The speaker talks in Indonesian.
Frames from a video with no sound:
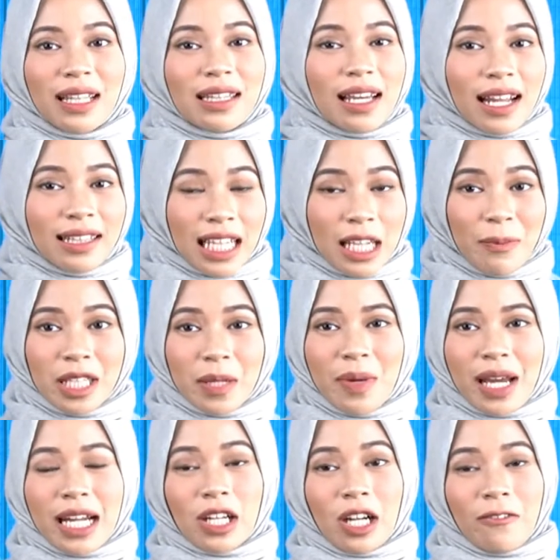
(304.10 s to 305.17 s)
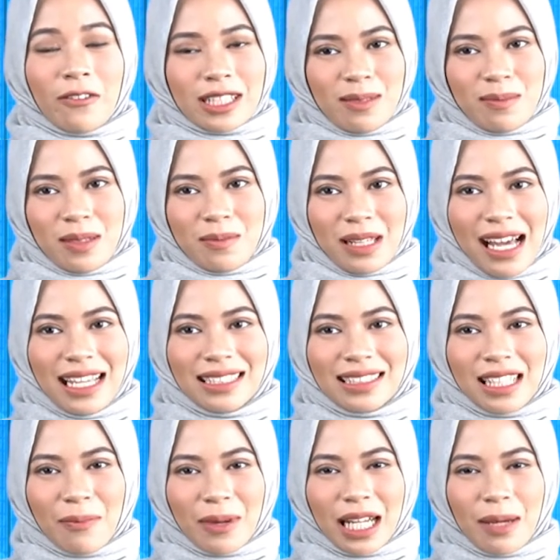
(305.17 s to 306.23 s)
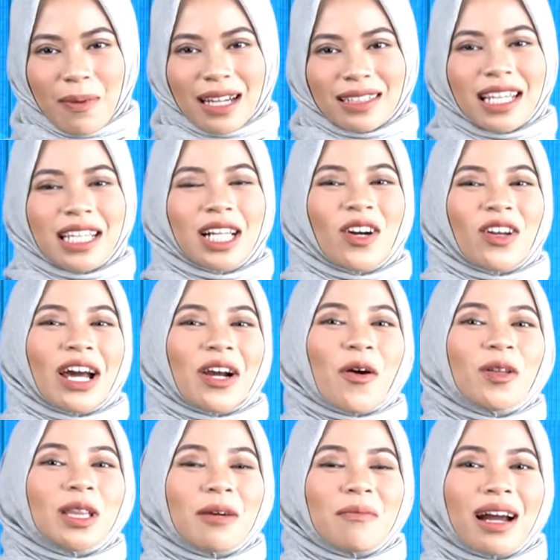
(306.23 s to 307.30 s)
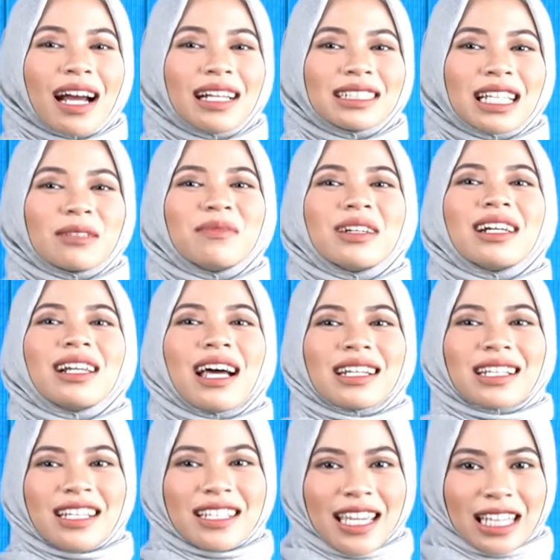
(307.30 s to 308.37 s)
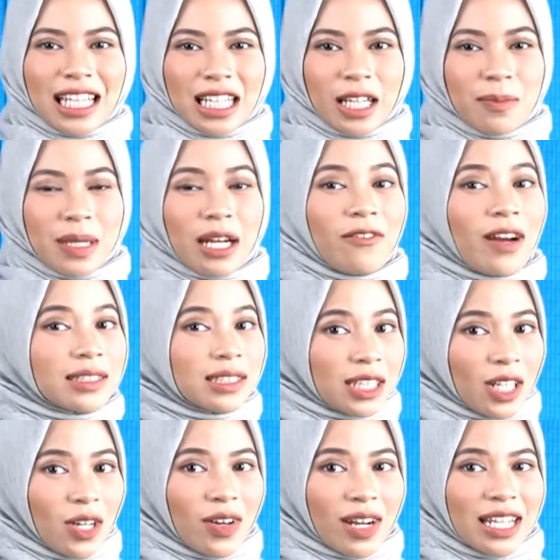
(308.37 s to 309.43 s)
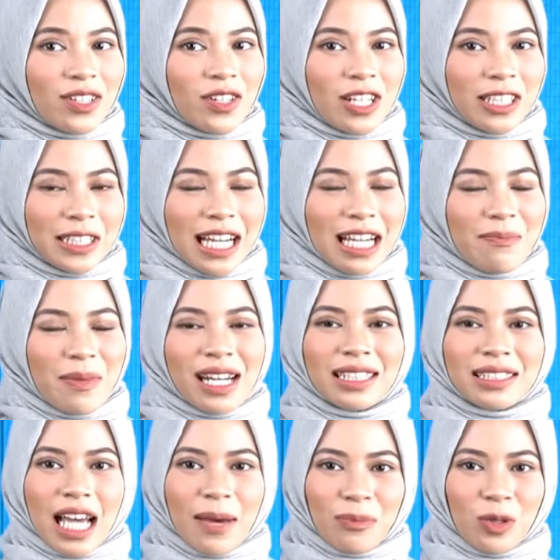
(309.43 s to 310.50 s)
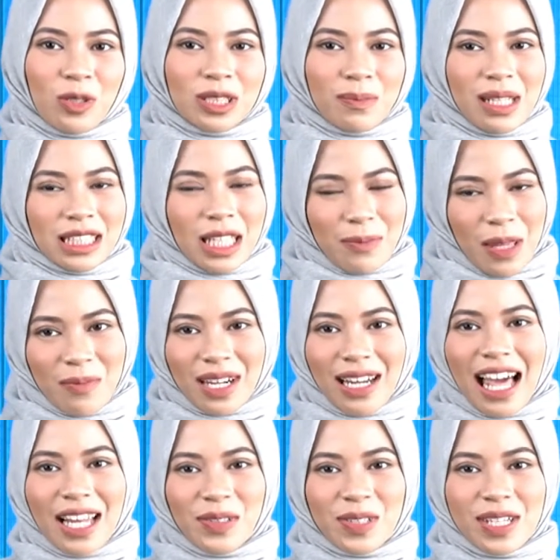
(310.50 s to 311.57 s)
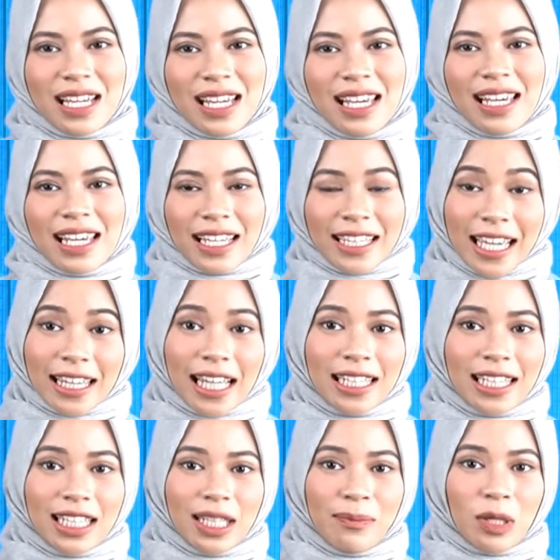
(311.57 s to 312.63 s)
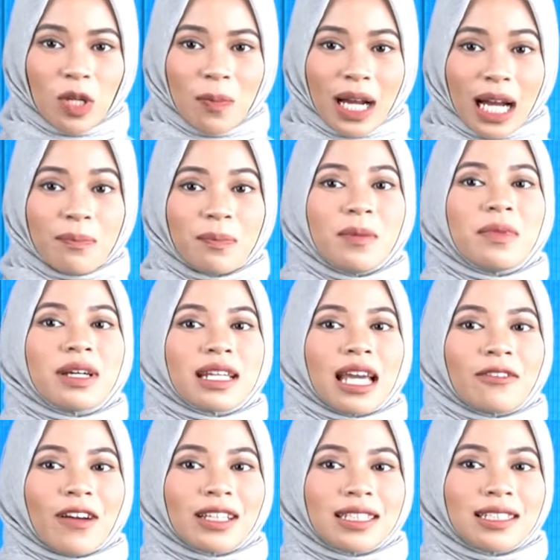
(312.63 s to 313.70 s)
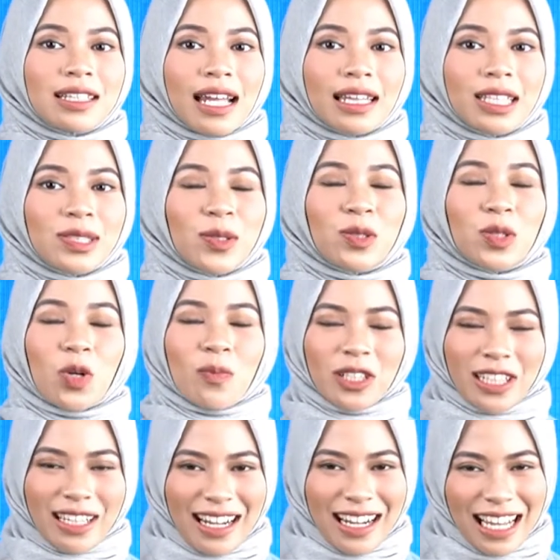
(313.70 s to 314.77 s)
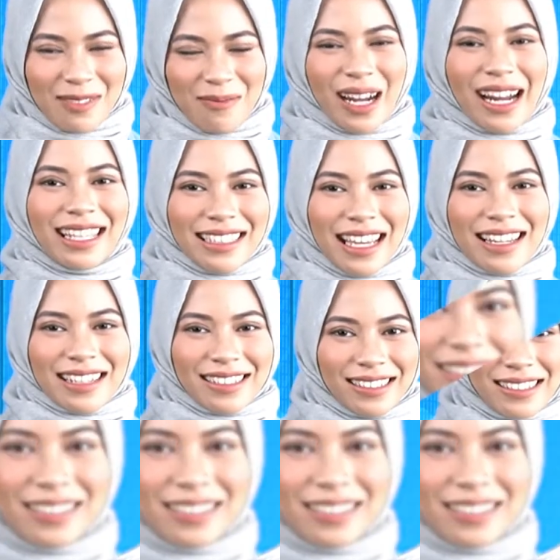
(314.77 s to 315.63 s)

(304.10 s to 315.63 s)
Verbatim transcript: mata rantai penyebaran COVID-19, DPD Partai Gelora Kota Makassar menggelar kegiatan gebiar vaksin Gelora Indonesia pada Sabtu 11 September lalu. Kegiatan ini merupakan pemberian vaksin gratis untuk masyarakat Makassar.